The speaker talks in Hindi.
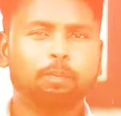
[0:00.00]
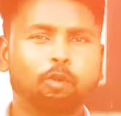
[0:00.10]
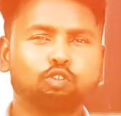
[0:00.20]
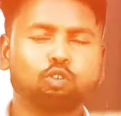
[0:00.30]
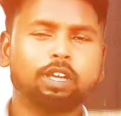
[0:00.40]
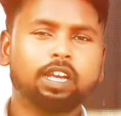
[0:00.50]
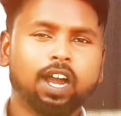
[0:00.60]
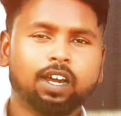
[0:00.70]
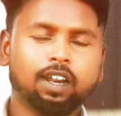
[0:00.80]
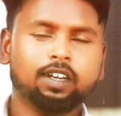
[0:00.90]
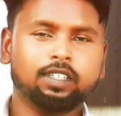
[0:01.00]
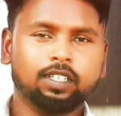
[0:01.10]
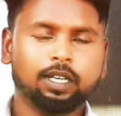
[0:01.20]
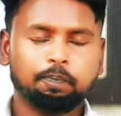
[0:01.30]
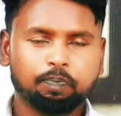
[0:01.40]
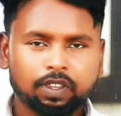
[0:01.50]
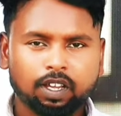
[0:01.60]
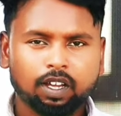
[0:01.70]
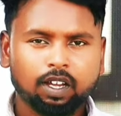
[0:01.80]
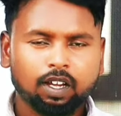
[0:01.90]
बिग बॉस को हिला कर रख दी है
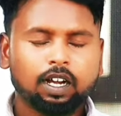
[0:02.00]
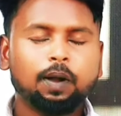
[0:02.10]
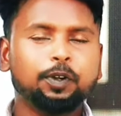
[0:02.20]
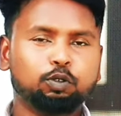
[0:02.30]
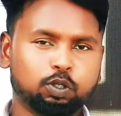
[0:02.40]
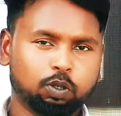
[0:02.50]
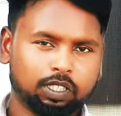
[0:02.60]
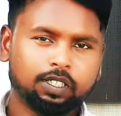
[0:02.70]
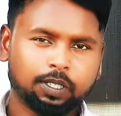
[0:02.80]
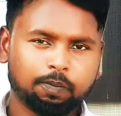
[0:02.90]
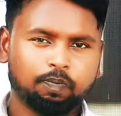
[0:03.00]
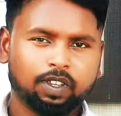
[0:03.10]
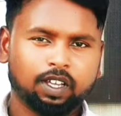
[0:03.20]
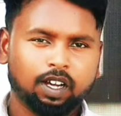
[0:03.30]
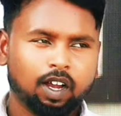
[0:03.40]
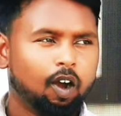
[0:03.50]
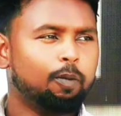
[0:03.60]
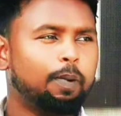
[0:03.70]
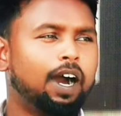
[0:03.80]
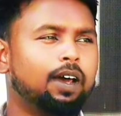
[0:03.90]
काफ़ी खुशी होती थी
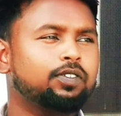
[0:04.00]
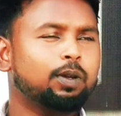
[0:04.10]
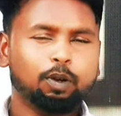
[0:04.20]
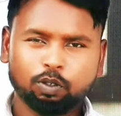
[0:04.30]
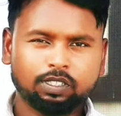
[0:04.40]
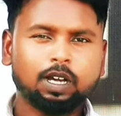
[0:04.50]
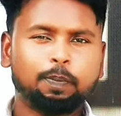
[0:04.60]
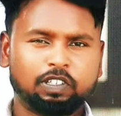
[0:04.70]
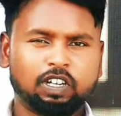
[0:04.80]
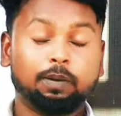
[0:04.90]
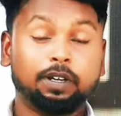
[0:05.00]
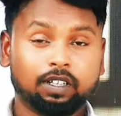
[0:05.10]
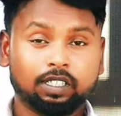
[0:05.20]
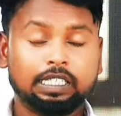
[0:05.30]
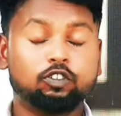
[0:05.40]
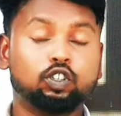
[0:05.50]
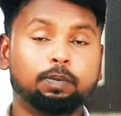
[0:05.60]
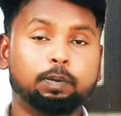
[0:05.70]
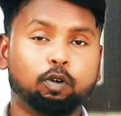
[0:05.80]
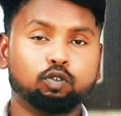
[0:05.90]
और बाहर सभी लोग इसका प्रचार भी करते थे
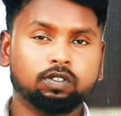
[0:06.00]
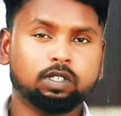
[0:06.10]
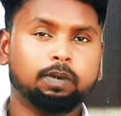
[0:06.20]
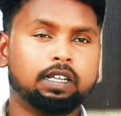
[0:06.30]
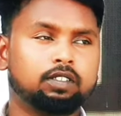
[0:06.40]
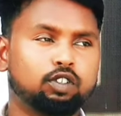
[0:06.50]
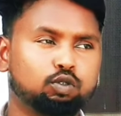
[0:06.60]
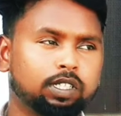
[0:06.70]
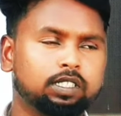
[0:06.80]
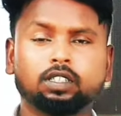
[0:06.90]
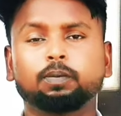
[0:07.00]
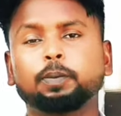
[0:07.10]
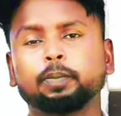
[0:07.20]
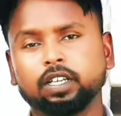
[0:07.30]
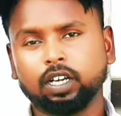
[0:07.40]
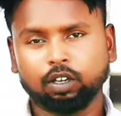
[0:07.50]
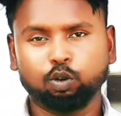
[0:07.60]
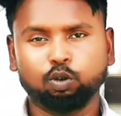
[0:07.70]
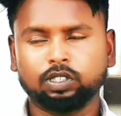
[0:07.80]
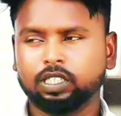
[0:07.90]
जितने भी बहुजन समाज से जुड़े जितने भी मीडिया
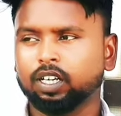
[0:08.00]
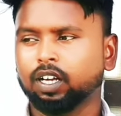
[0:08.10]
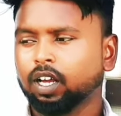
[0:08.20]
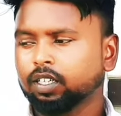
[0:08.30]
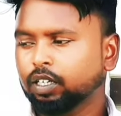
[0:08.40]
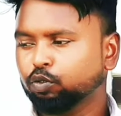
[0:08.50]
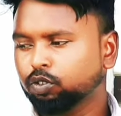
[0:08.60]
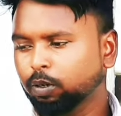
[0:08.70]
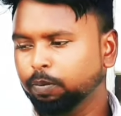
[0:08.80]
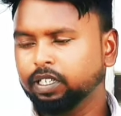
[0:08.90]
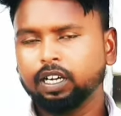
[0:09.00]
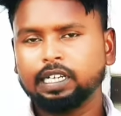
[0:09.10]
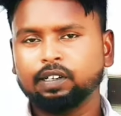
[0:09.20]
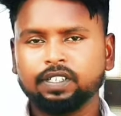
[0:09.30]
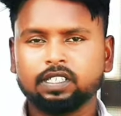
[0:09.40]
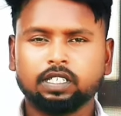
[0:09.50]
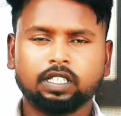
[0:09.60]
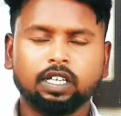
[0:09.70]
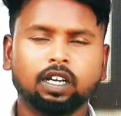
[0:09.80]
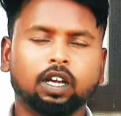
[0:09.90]
के लोग थे या सोशल मीडिया
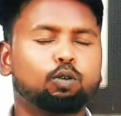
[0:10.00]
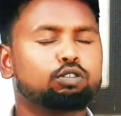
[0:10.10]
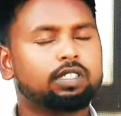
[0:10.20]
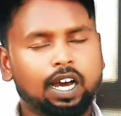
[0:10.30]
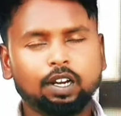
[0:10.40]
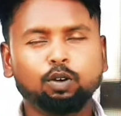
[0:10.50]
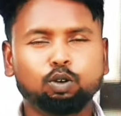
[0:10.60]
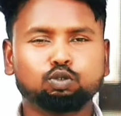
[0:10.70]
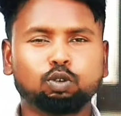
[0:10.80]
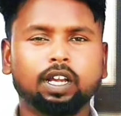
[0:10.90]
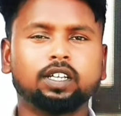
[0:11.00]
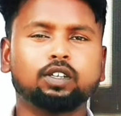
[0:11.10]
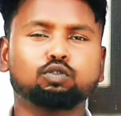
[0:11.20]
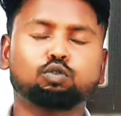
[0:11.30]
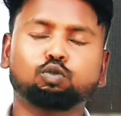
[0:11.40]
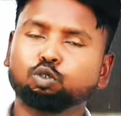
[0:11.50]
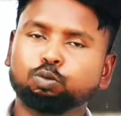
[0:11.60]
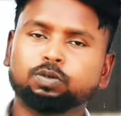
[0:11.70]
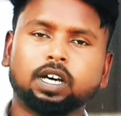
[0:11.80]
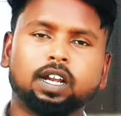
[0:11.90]
एक्टिविस्ट थे वो सारे लोग जो है कि इसको
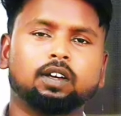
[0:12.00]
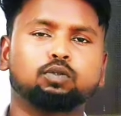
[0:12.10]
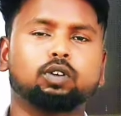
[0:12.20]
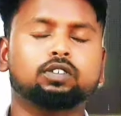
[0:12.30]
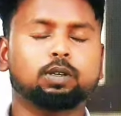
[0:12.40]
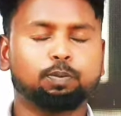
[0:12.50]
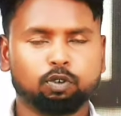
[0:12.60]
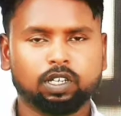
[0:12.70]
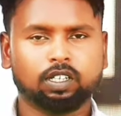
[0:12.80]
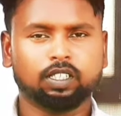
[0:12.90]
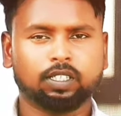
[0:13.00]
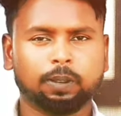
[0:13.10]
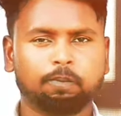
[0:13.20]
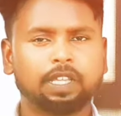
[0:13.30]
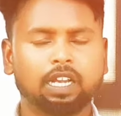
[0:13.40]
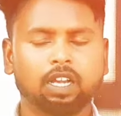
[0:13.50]
खूब सारा जो है कि सपोर्ट करते थे